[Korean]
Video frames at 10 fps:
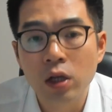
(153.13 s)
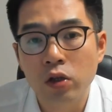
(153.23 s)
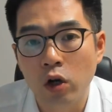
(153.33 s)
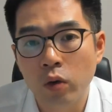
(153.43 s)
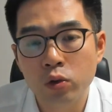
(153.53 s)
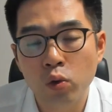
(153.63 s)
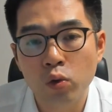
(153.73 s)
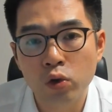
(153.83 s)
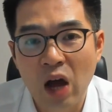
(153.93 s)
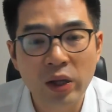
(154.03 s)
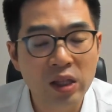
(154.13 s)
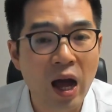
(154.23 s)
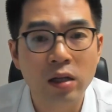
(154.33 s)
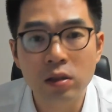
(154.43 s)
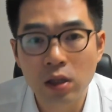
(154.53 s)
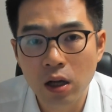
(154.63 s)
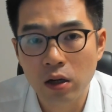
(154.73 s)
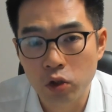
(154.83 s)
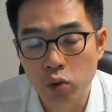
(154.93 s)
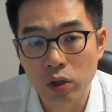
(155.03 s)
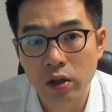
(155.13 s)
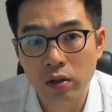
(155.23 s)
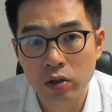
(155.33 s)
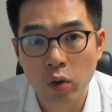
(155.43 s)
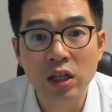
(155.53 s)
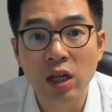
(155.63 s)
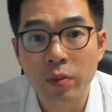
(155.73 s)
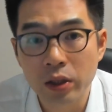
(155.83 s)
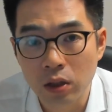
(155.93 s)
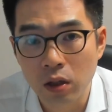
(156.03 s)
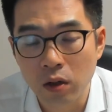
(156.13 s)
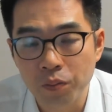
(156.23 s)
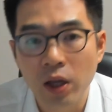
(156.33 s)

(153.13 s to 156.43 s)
결과적으로 나와 다른 생각을 가지고 있다는 것을 확인하면서